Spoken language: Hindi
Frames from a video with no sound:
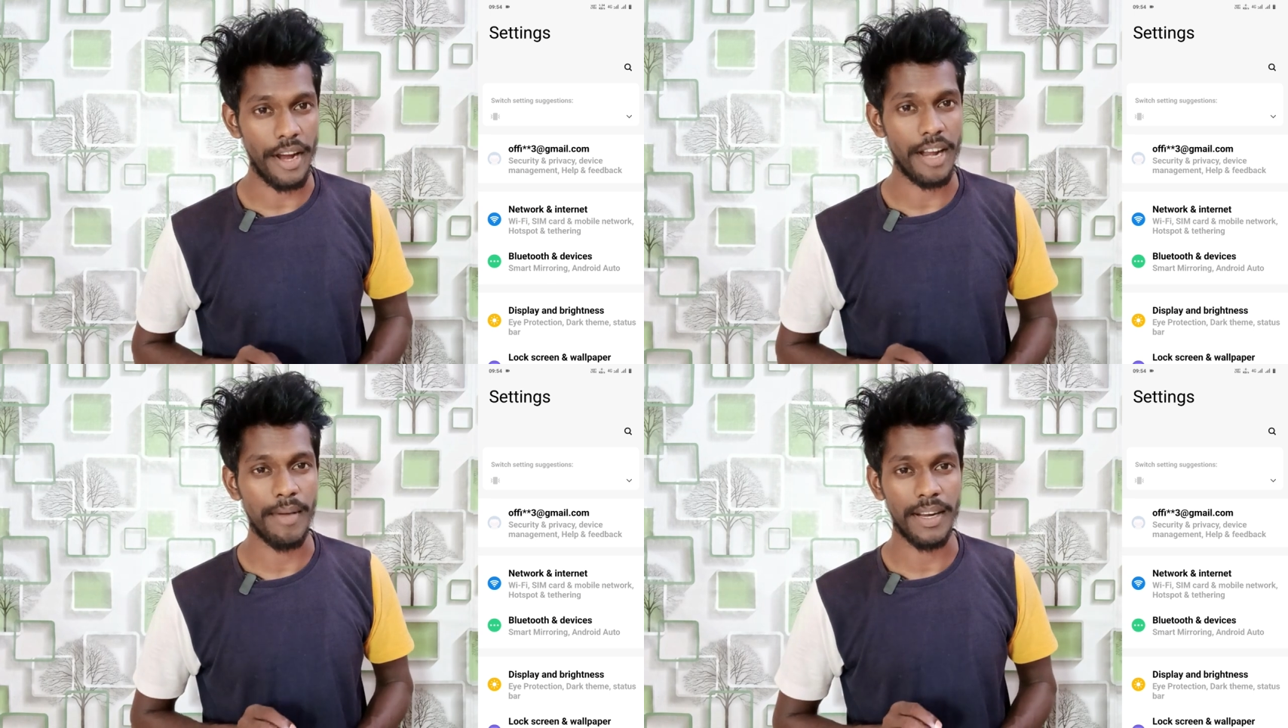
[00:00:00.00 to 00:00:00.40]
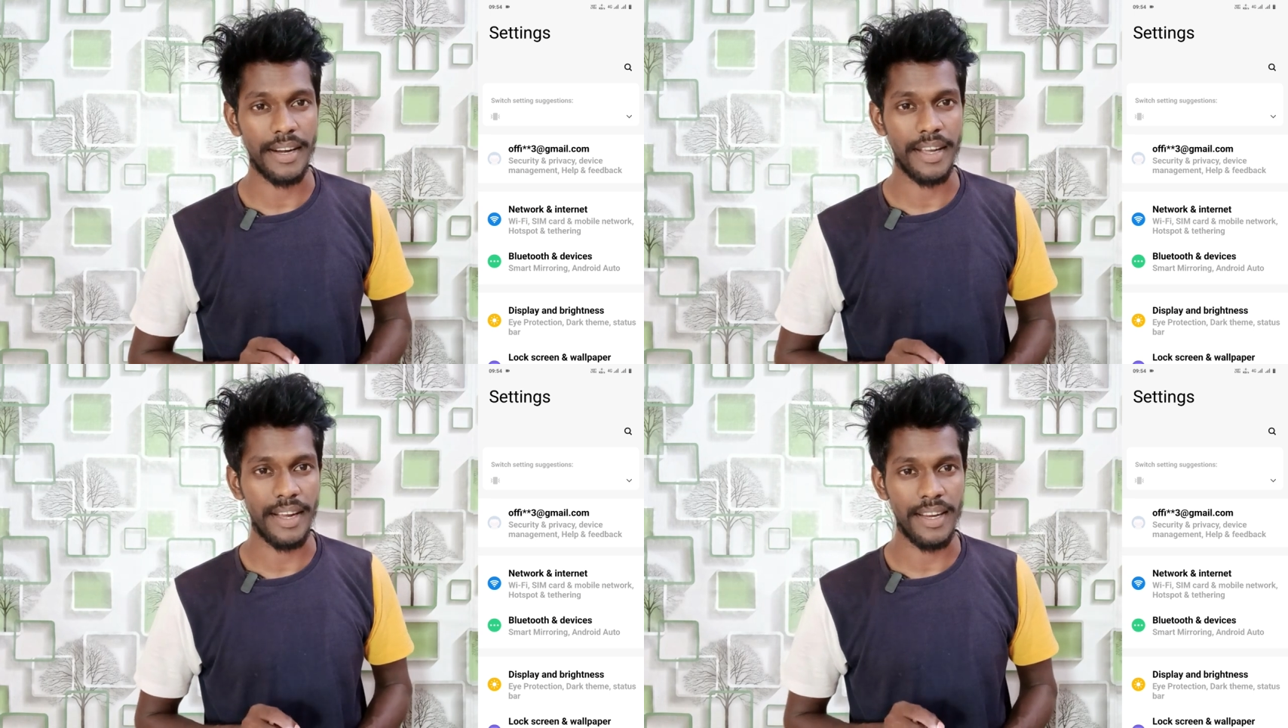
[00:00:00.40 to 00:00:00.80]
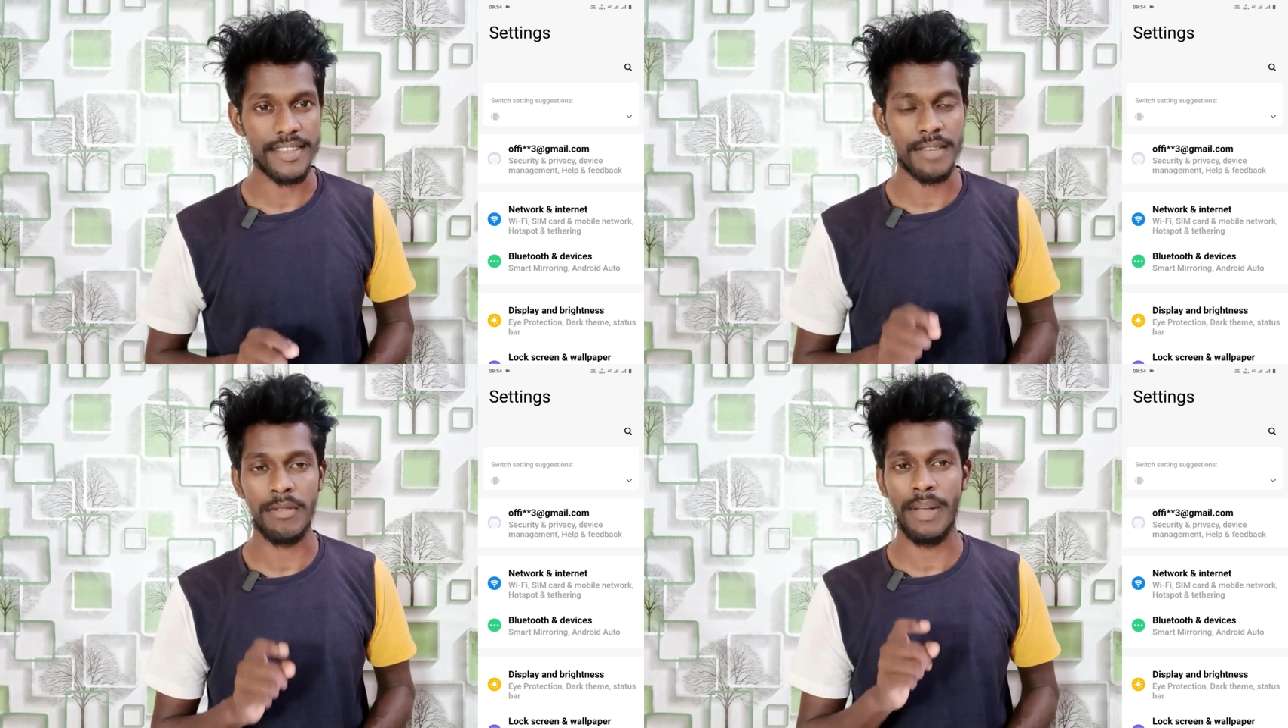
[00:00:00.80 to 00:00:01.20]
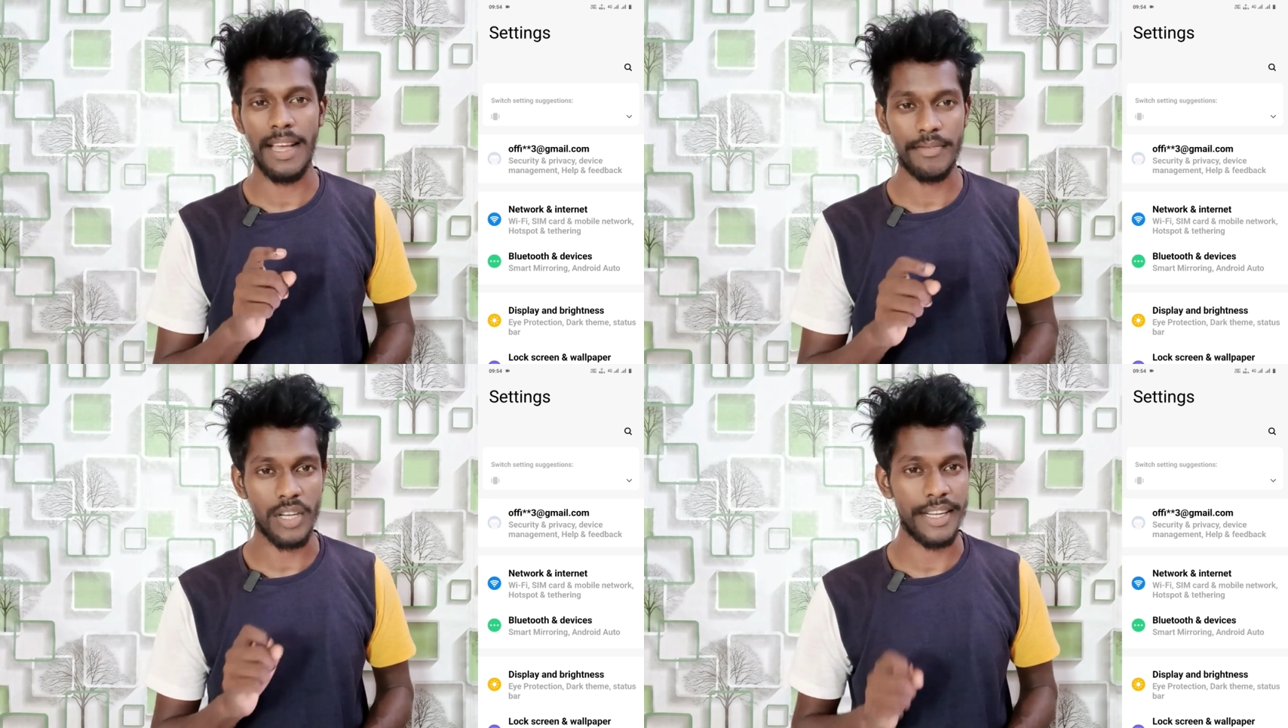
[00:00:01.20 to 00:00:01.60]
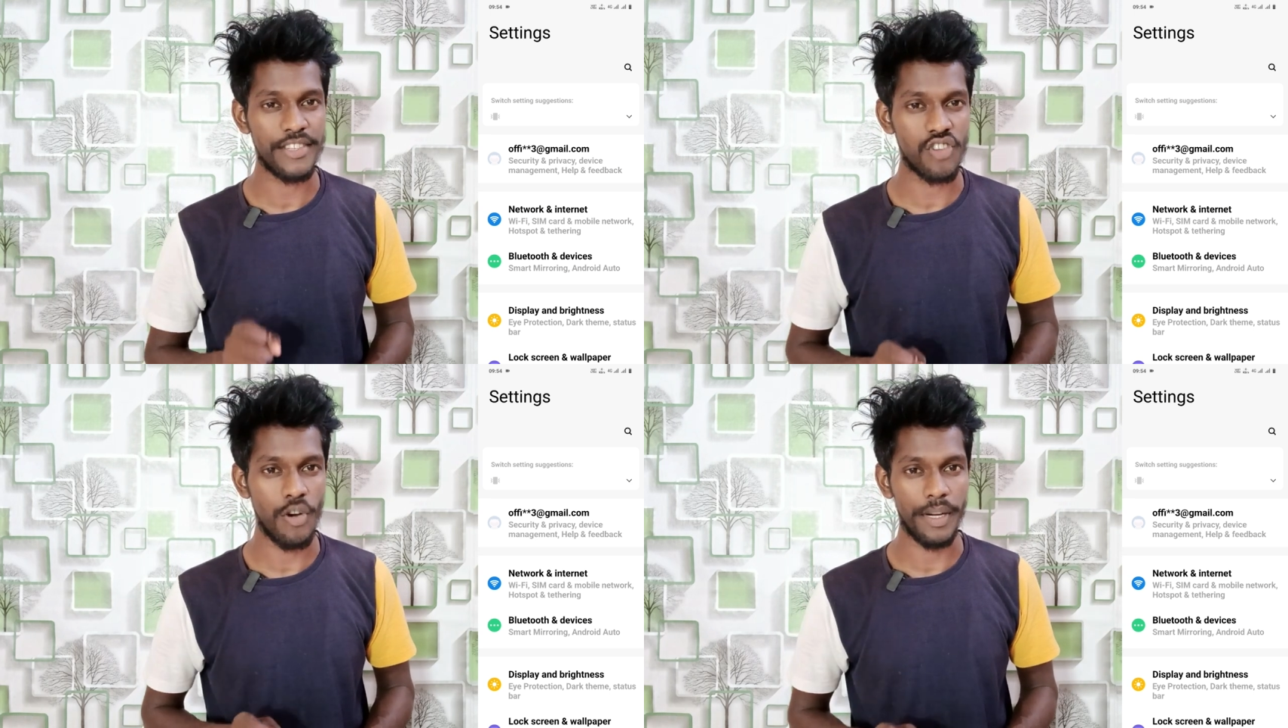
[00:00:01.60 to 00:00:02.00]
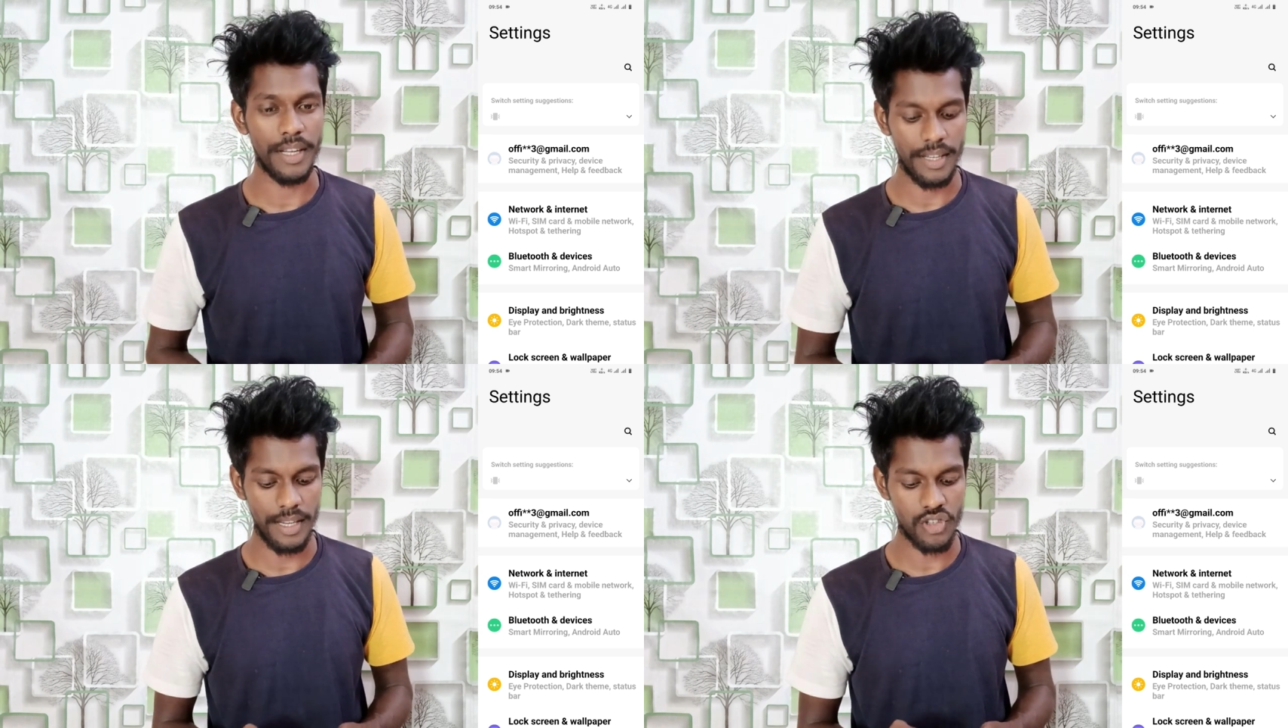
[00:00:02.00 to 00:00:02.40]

एनेबल करने के लिए सबसे पहले आप सेटिंग्स को ओपन करिए